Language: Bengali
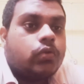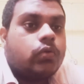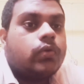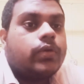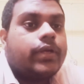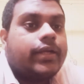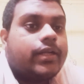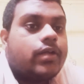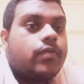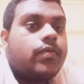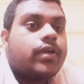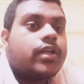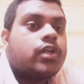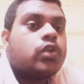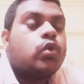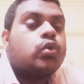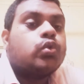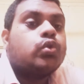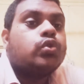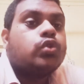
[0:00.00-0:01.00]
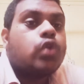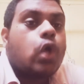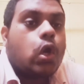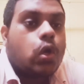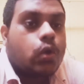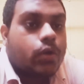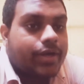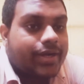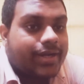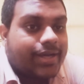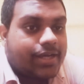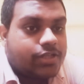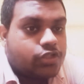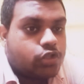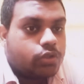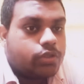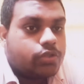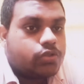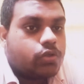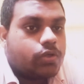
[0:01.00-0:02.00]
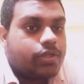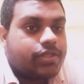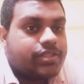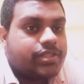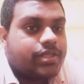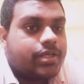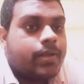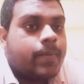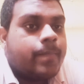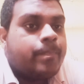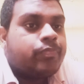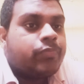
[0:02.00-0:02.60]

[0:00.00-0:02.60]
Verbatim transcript: তো এটাও একটা নতুন ধরনের কাজ হতে চলেছে